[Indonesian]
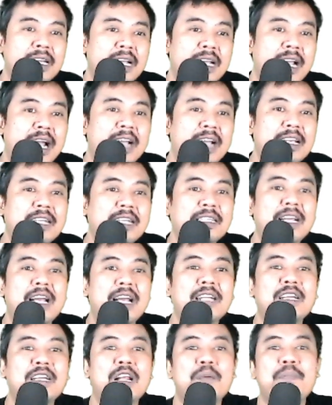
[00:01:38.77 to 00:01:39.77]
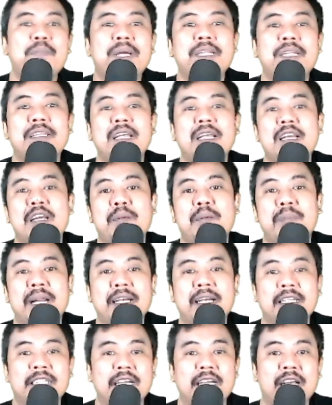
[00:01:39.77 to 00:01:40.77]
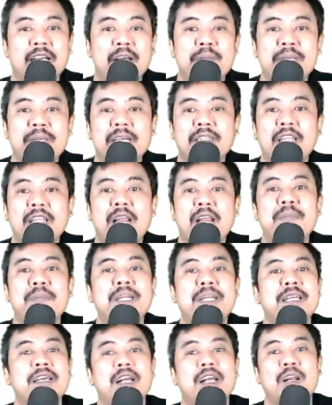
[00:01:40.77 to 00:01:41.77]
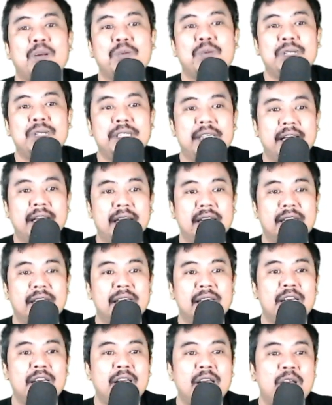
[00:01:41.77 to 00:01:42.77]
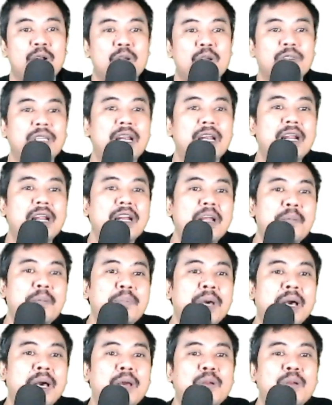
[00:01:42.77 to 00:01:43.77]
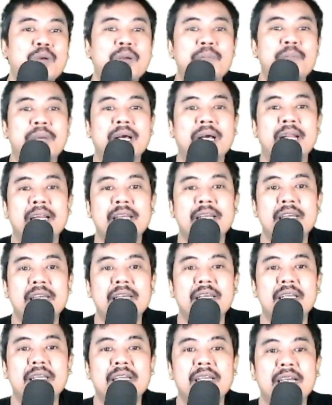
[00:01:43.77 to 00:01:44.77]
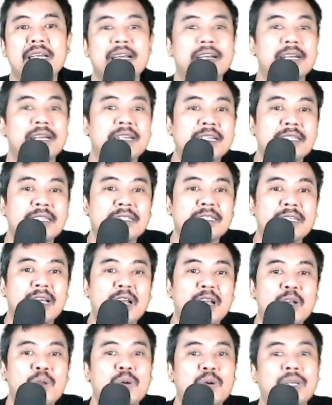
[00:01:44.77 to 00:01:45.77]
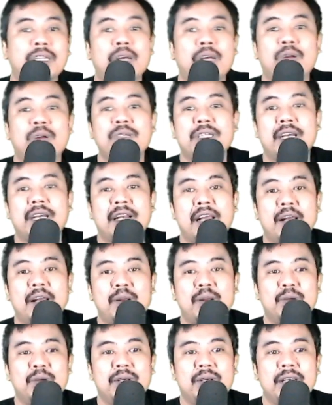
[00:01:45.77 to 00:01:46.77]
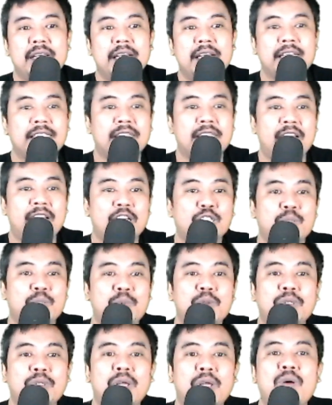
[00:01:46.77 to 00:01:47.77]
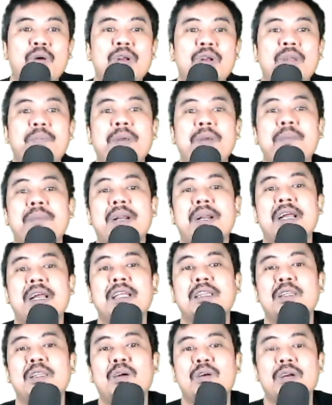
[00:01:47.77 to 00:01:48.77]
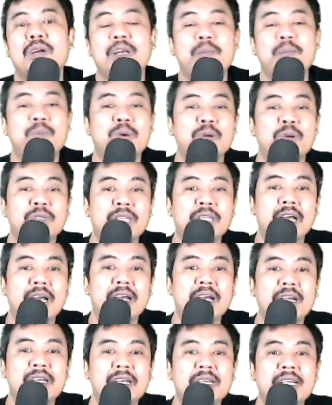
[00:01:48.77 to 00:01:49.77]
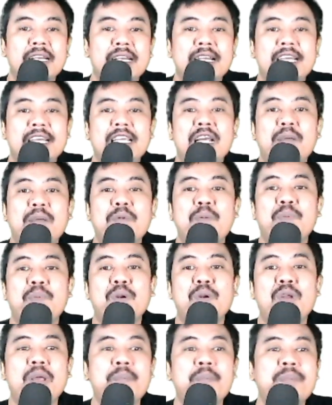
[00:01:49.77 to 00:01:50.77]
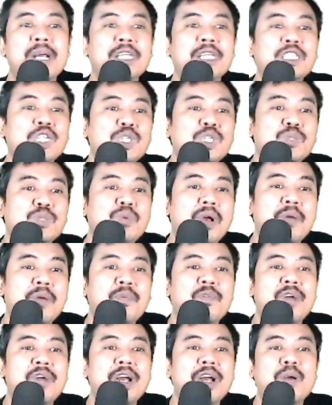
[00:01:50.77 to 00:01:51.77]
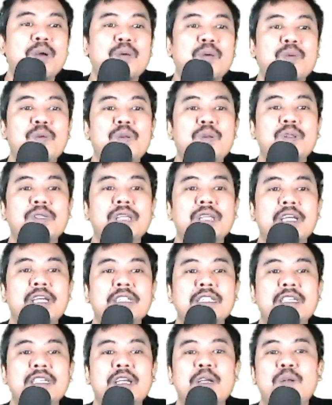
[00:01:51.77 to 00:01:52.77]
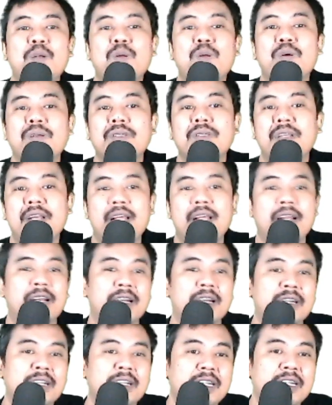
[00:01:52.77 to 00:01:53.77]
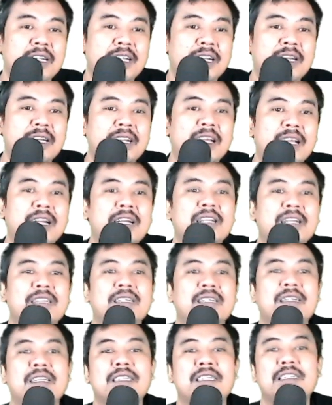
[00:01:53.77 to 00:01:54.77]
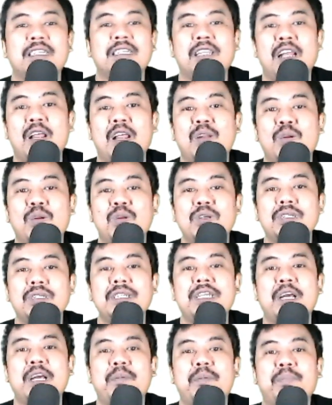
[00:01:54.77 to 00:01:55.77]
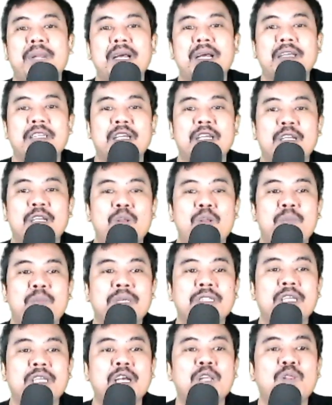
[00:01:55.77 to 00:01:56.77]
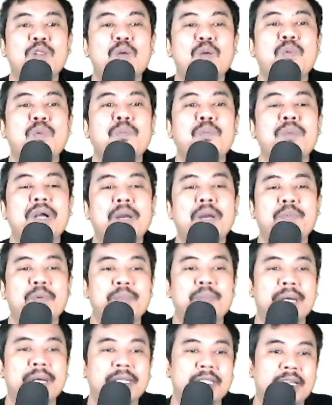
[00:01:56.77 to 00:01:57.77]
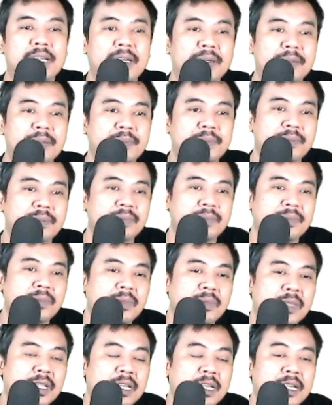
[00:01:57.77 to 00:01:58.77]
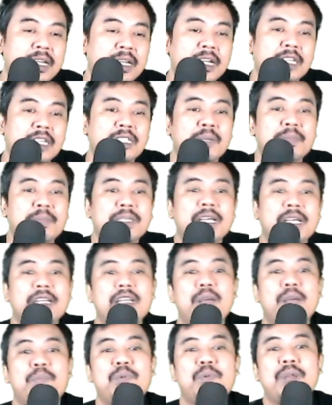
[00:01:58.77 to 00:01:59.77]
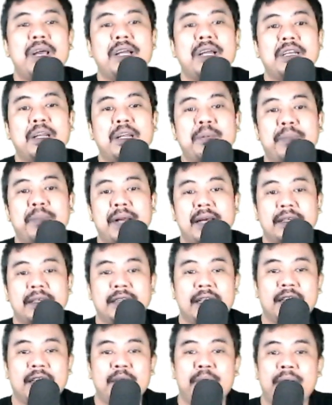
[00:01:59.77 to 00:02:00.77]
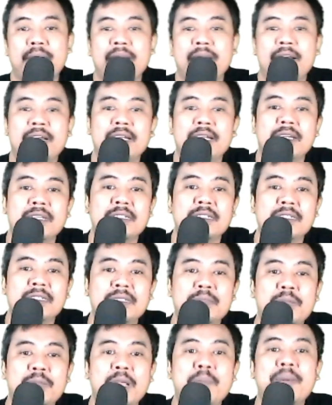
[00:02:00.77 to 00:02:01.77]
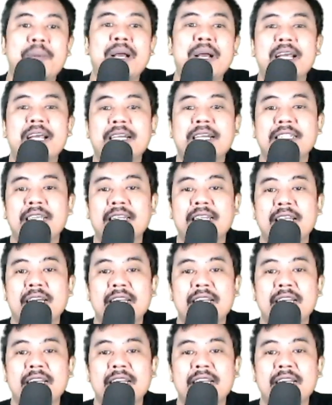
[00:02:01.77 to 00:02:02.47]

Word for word: Ayahnya adalah mantan kepala desa kami yang telah meninggal dunia. Dokter Rana baru kembali ke desa dua tahun yang lalu. Setelah 10 tahun lebih merantau ke ibu kota, ia memperoleh beasiswa Fakultas Kedokteran dan setelah lulus ia praktik di Rumah Sakit Umum Kabupaten. Semenjak ia pulang dan praktik di Balai, Des, di Balai Kesehatan